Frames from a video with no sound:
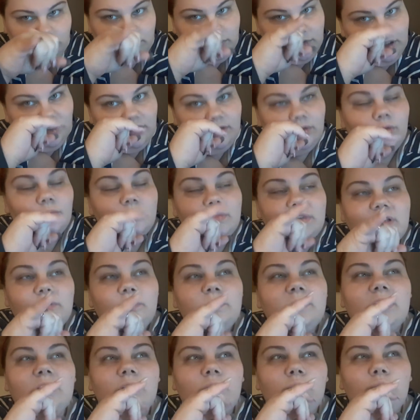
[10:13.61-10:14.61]
ne, um
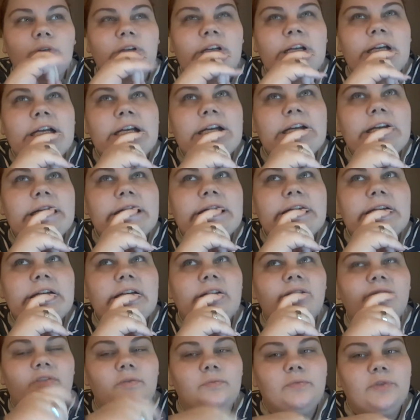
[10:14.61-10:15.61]
17 Uhr,
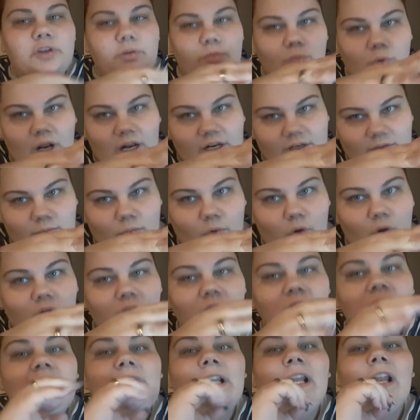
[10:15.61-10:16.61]
äh, für mich halt
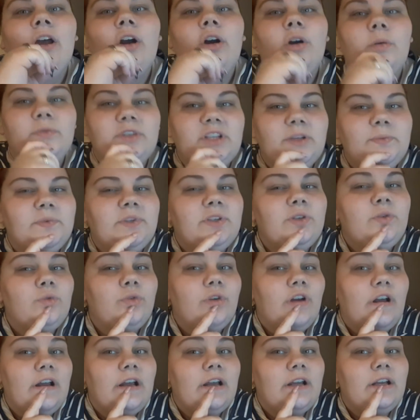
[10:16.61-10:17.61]
morgen, um 17
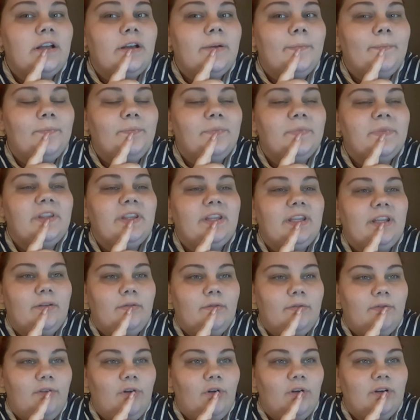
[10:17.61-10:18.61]
Uhr ähm,
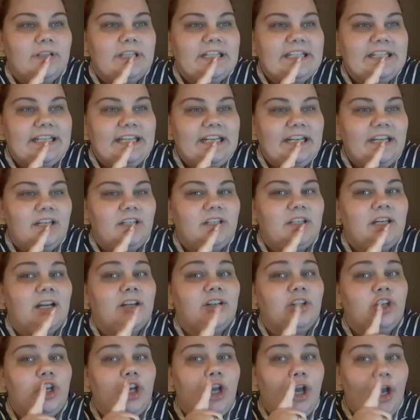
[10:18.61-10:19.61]
den Vlog seht,
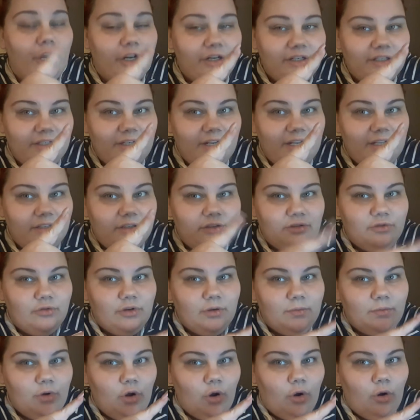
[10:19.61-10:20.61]
dann könnte der
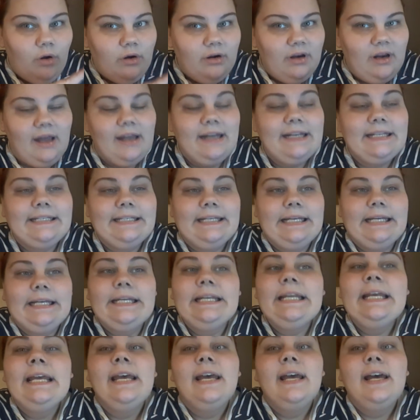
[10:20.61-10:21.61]
Stream noch online
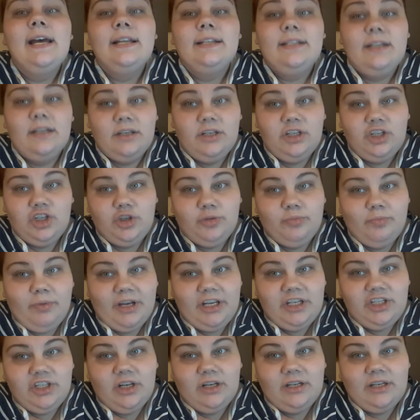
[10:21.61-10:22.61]
sein. Denn ich
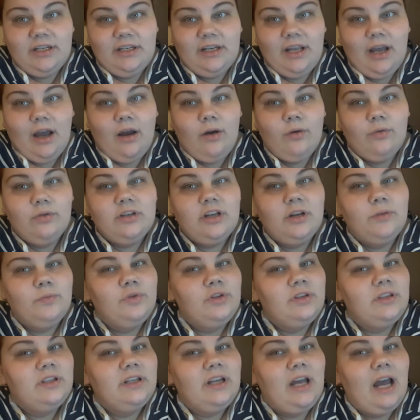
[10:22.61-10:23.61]
speichere den ja und dann
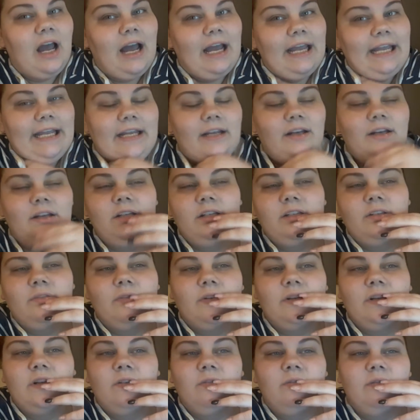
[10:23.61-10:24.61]
müsste der eigentlich
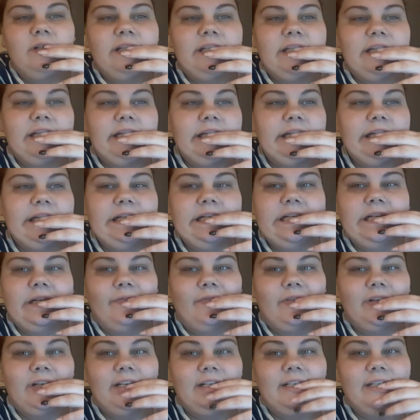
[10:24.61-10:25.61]
von der Uhrzeit her,
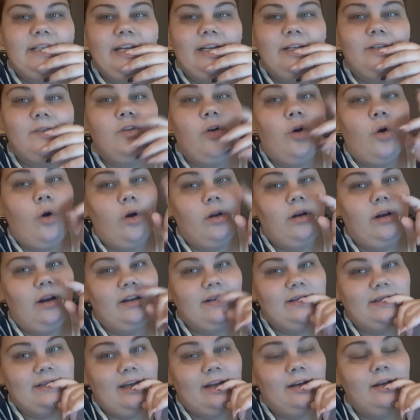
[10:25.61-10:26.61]
von der Zeit noch
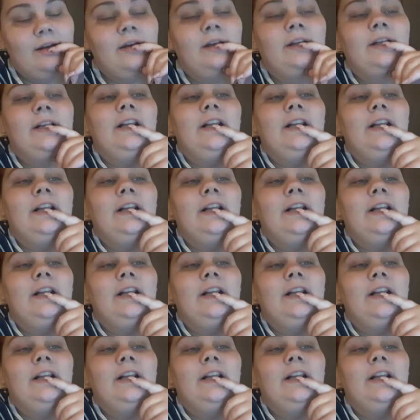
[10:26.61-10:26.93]
online sein.